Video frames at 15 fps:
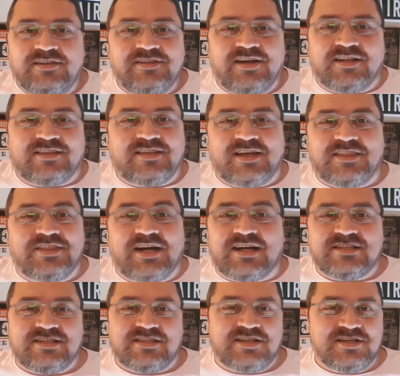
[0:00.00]
é até a
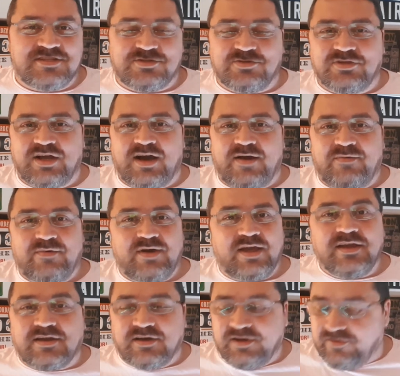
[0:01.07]
NASA tem que estudar. É
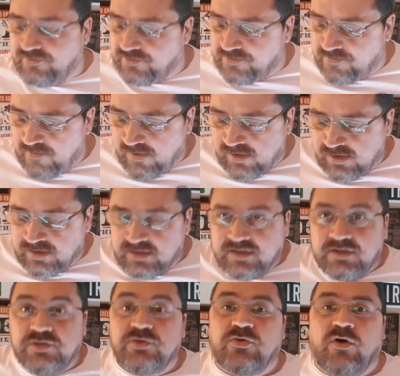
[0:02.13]
incrível.
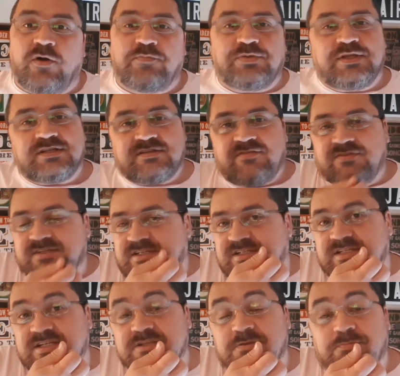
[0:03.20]
E o golpe dessa vez está
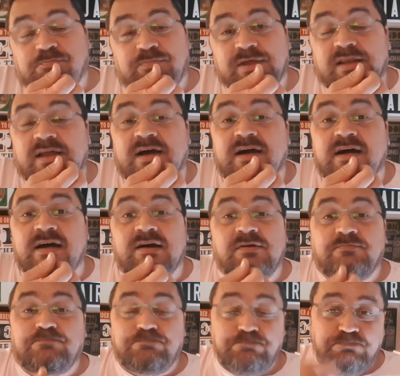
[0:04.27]
sendo pela,
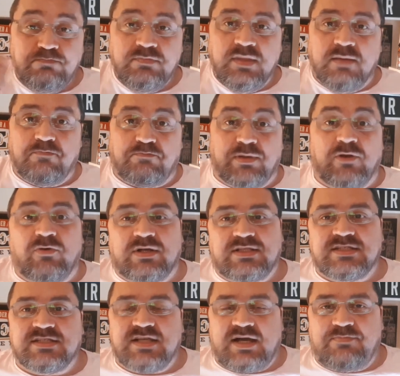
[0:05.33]
pelo
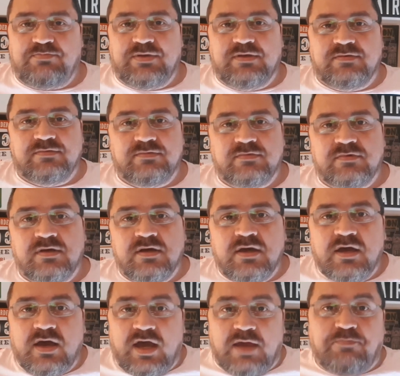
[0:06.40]
WhatsApp.
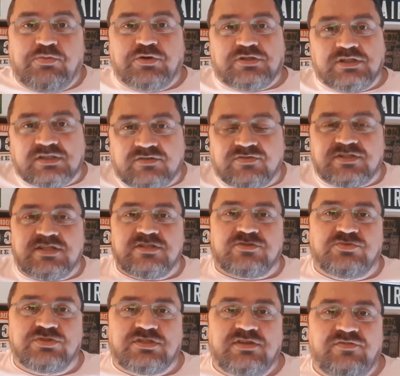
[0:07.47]
É importante que você
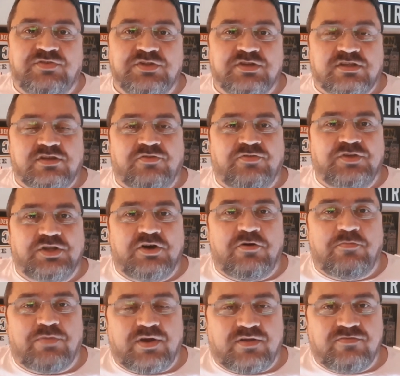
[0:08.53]
escute esse vídeo até o
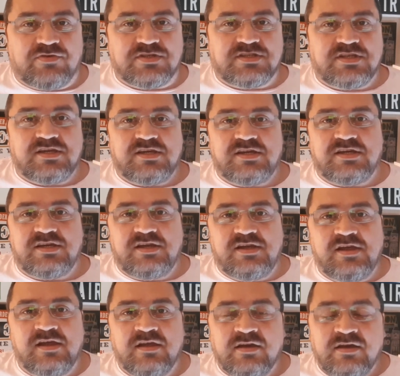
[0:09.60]
final para que você